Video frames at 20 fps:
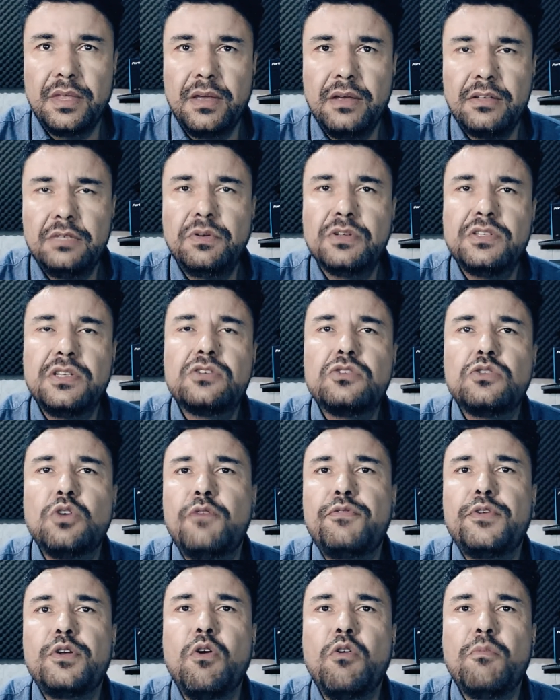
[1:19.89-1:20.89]
Se você
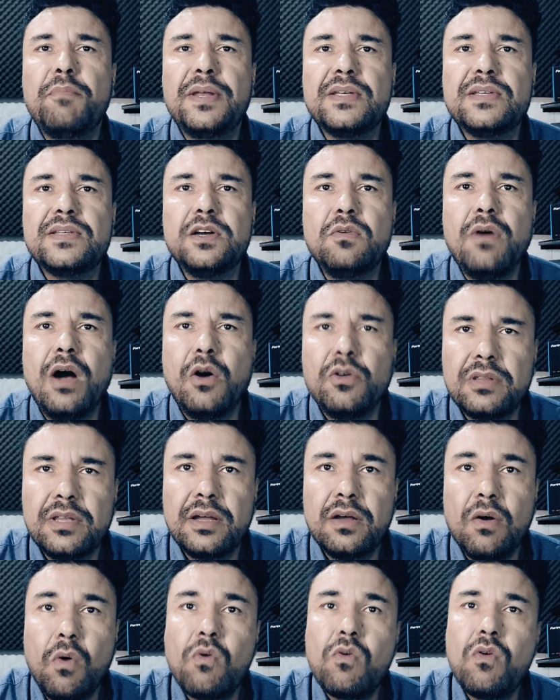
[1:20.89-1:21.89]
sofre com pressão
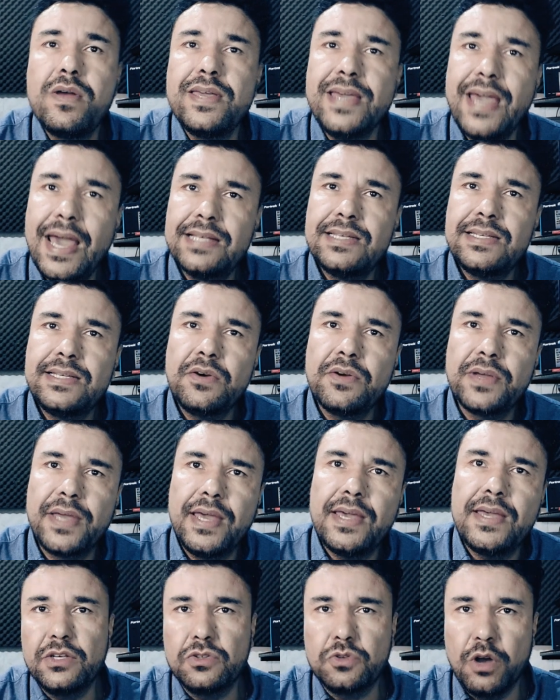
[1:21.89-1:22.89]
alta ou conhece
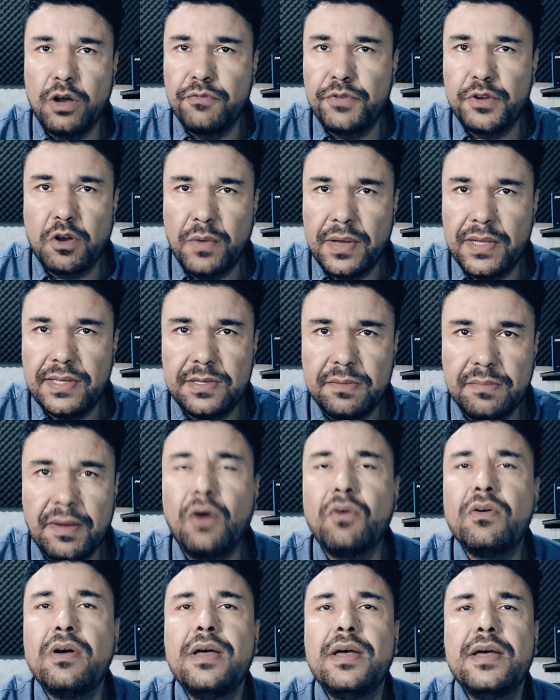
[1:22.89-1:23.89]
alguém que sofre com esse
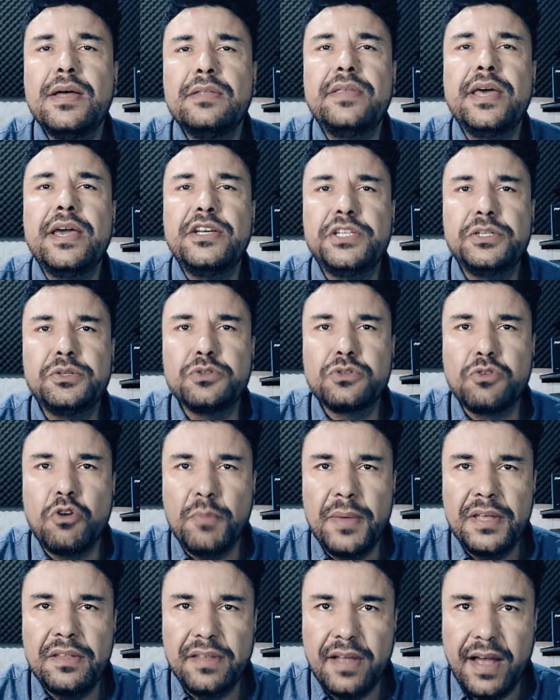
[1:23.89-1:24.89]
mal, deixe nos
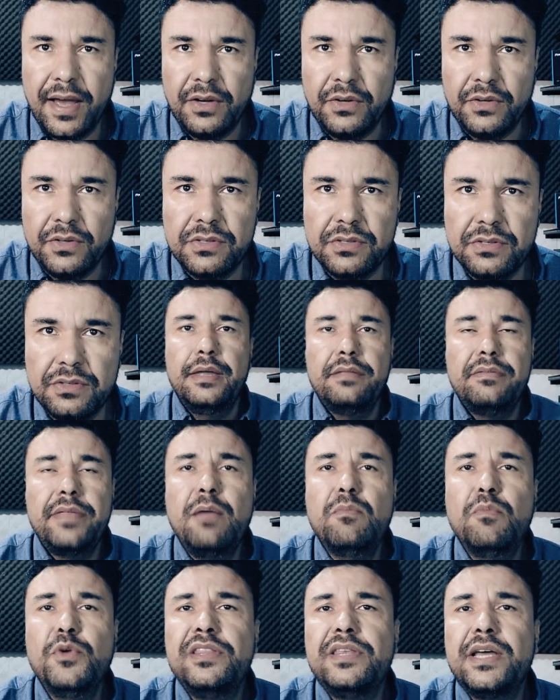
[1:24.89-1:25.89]
comentários. E
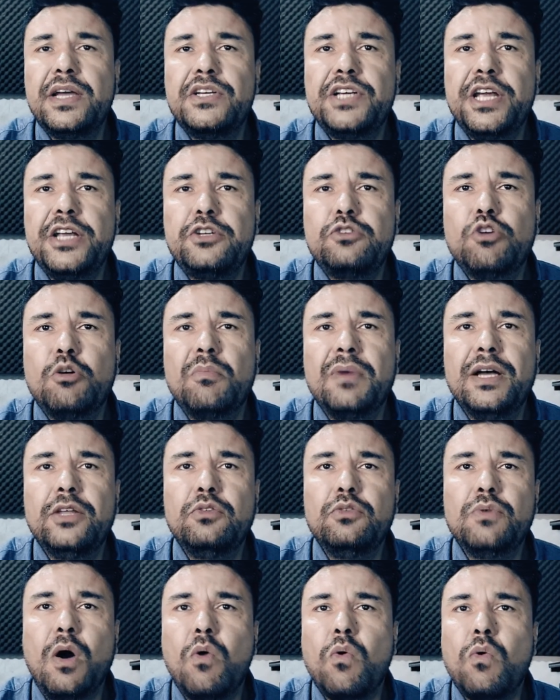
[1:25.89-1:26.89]
tem muita gente
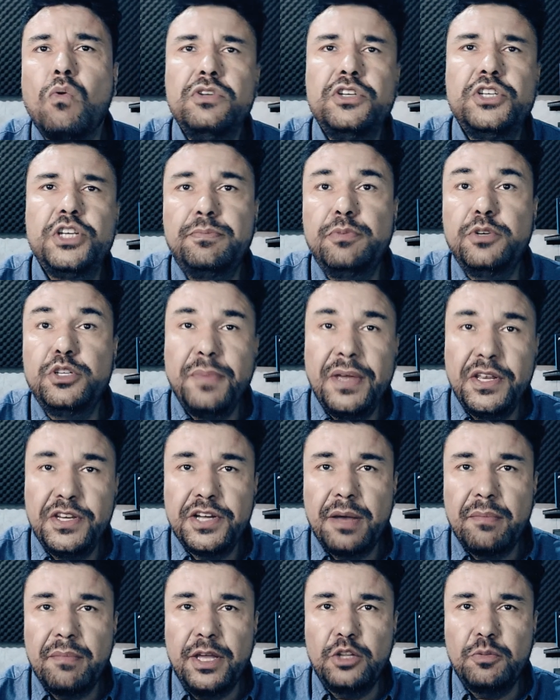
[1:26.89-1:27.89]
tomando algum tipo de
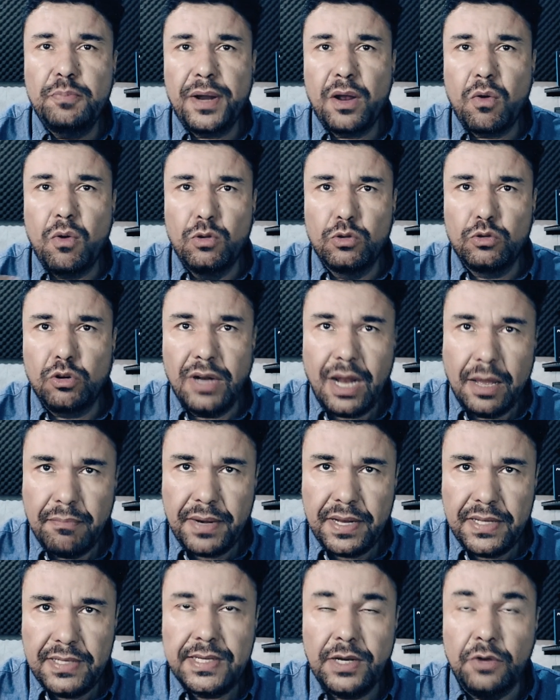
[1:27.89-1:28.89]
medicamento para controlar a
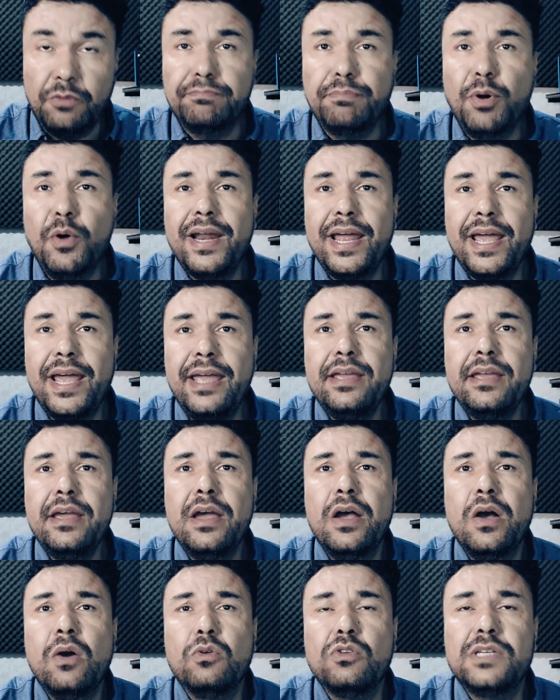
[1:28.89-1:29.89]
pressão. Porém,
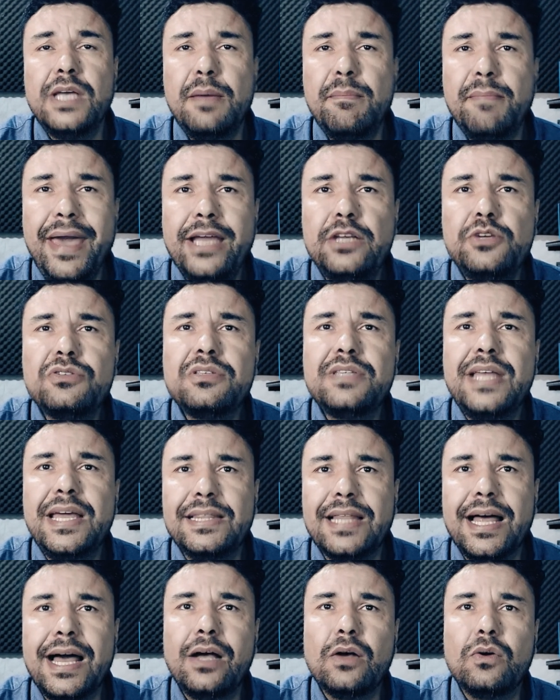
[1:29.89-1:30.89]
os remédios
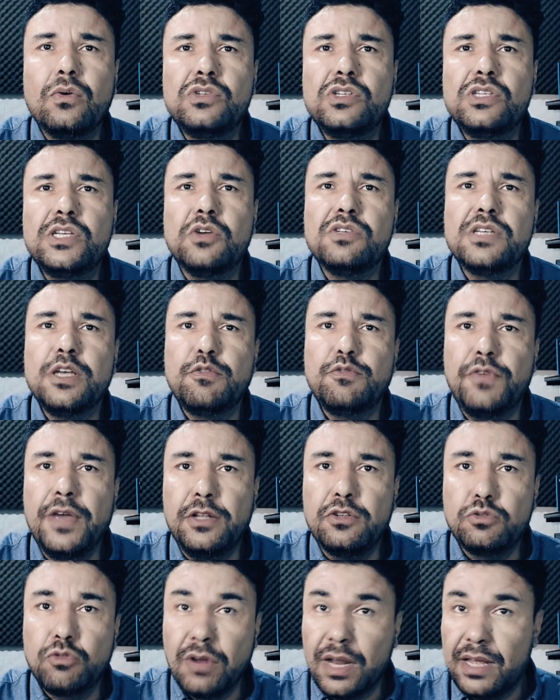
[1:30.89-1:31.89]
têm lá os seus
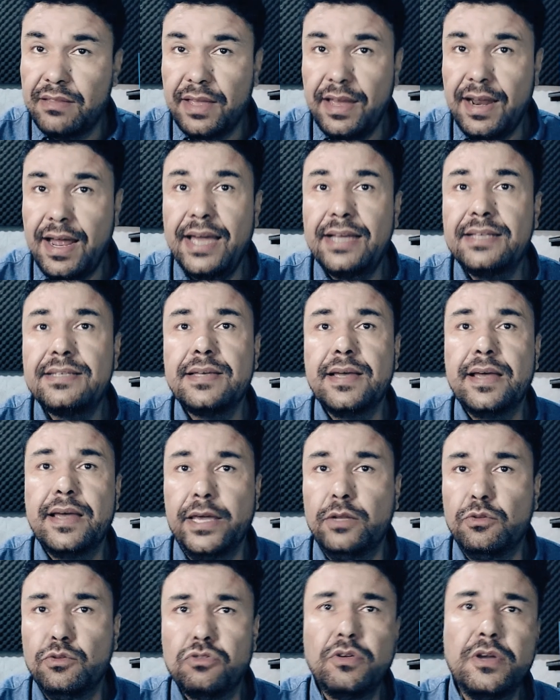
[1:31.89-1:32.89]
efeitos colaterais
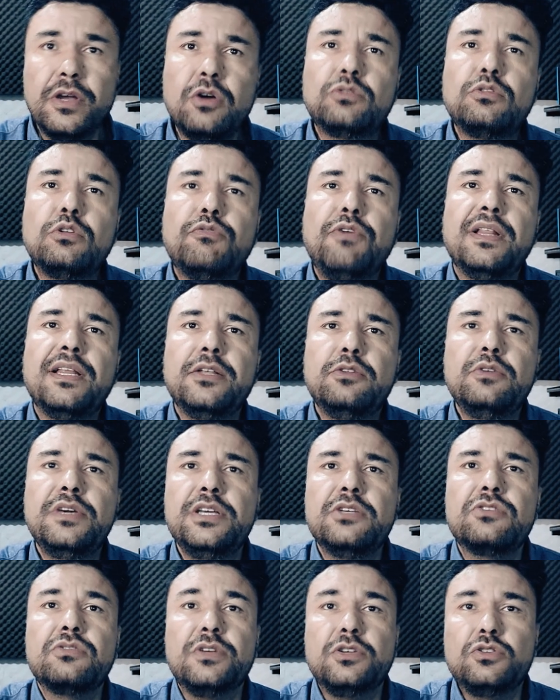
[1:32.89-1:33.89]
e não sou eu que estou falando
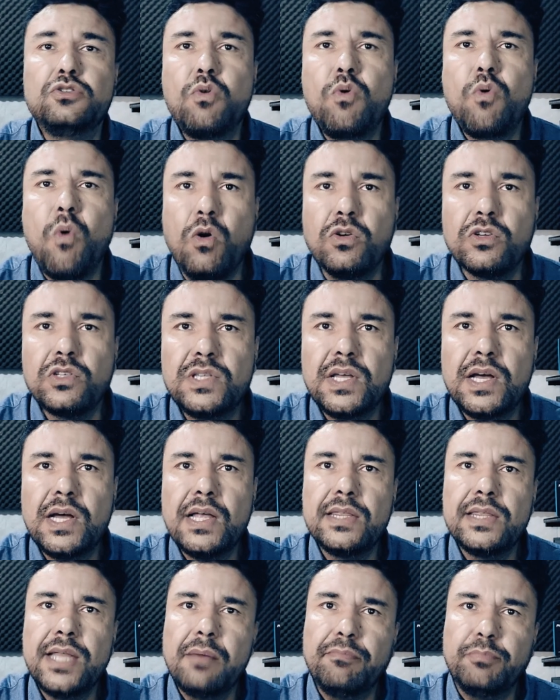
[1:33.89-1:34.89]
isso, isso
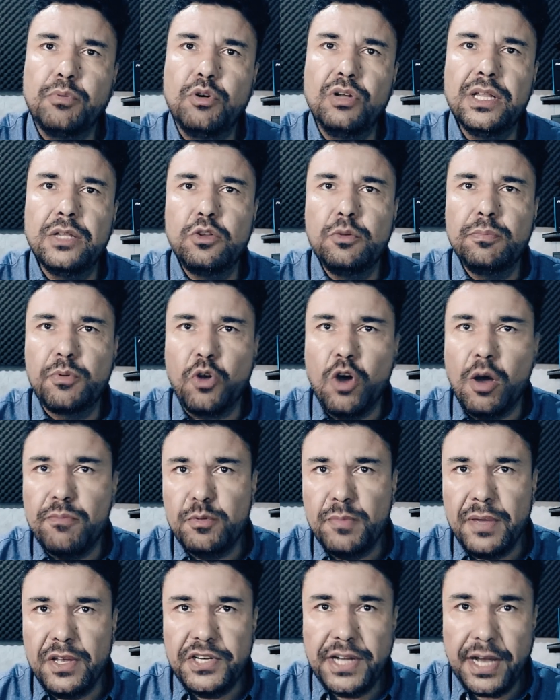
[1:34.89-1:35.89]
consta na bula do
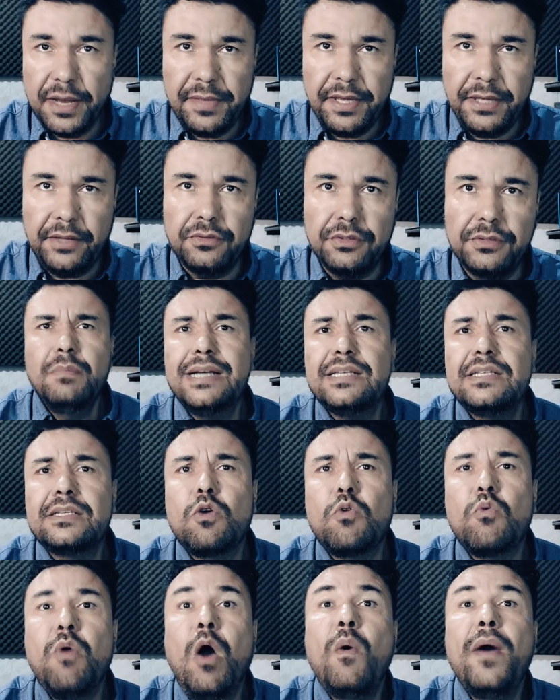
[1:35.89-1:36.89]
próprio medicamento. Mas
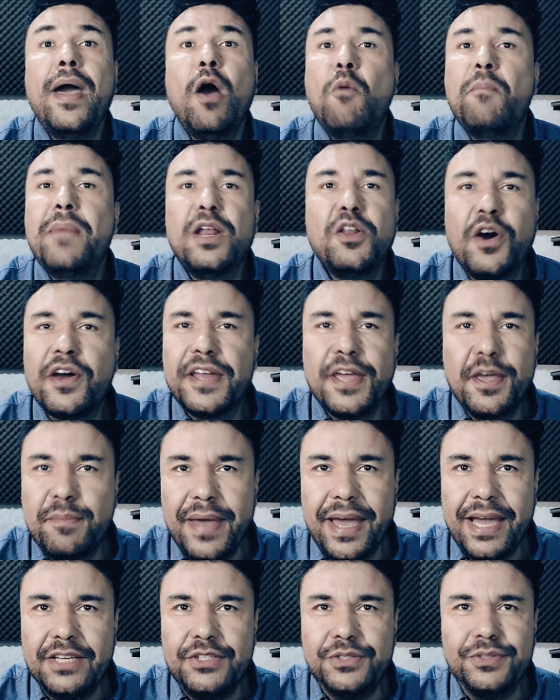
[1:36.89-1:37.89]
qual é o melhor
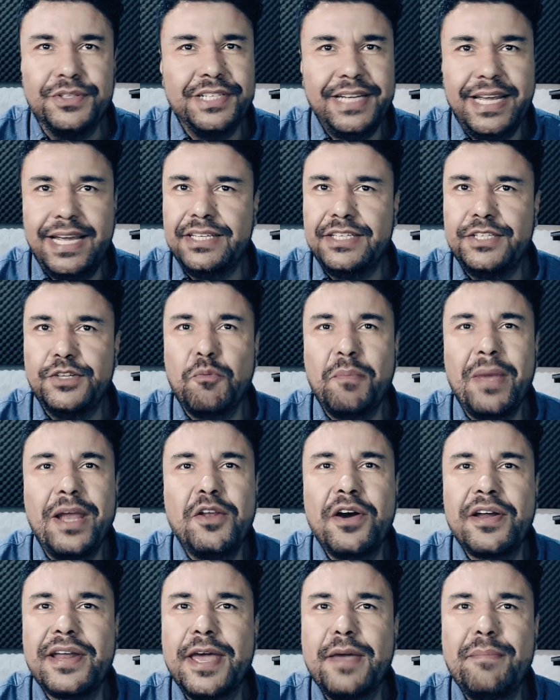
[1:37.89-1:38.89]
remédio? Gente, o
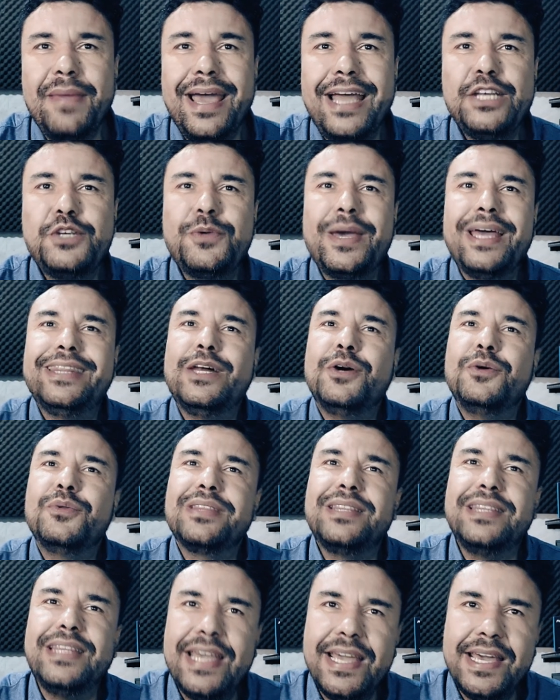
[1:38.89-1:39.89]
melhor remédio é não
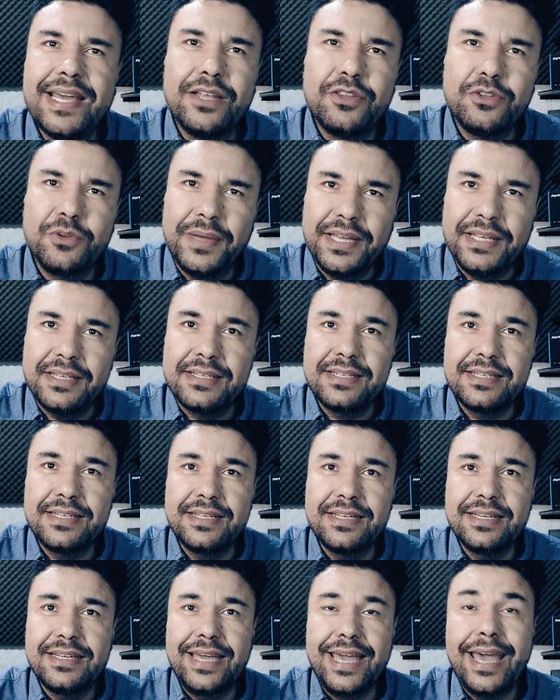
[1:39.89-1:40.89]
ter a
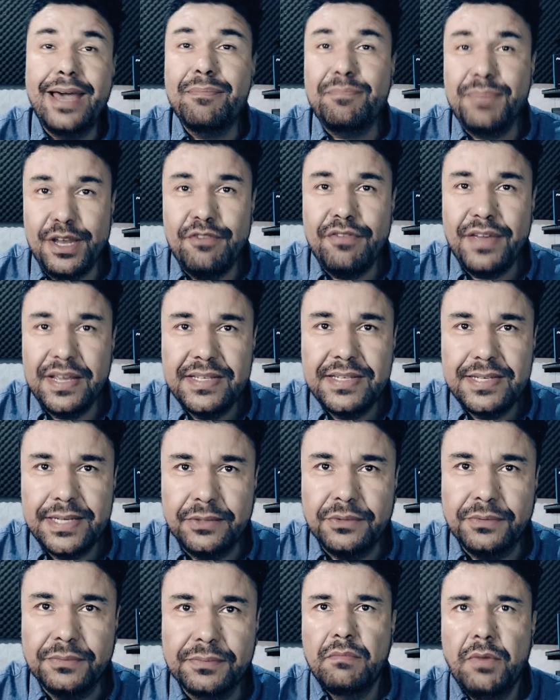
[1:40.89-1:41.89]
doença é a prevenção.